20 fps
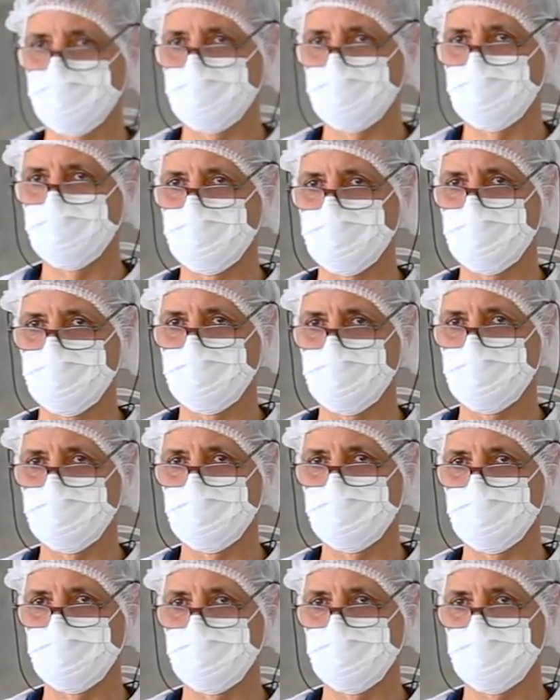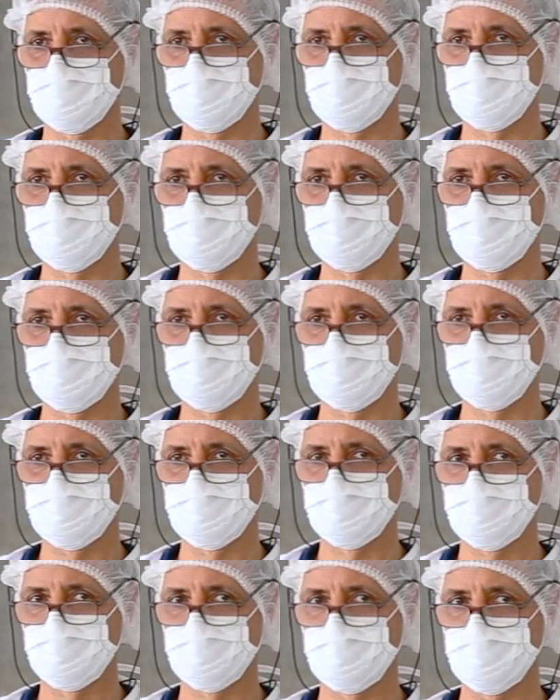اللي مهمه خص
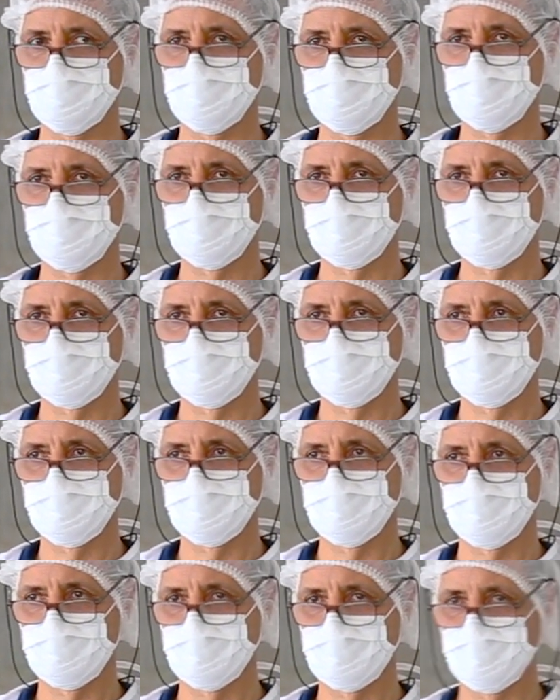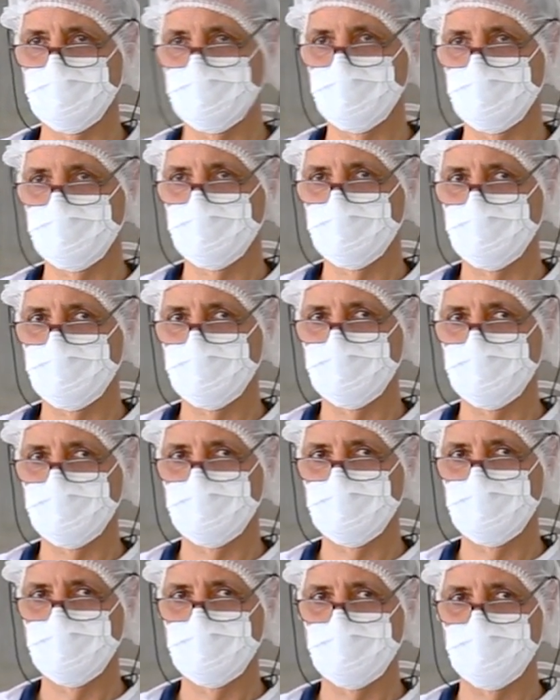الناس على الاقل
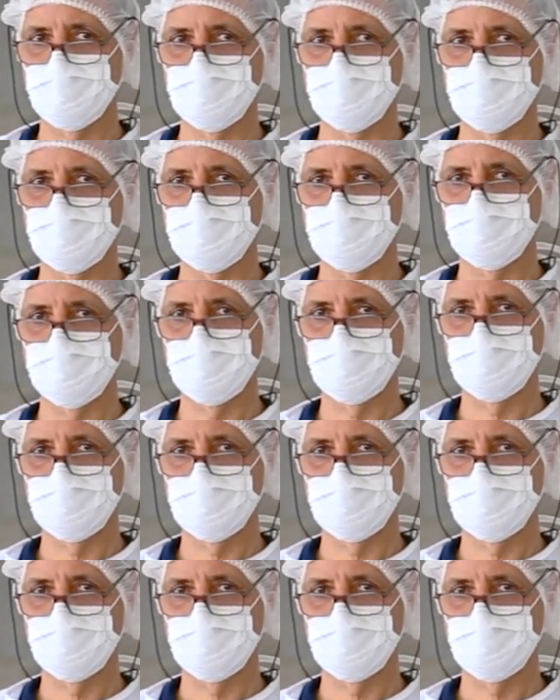يديروا التعليمات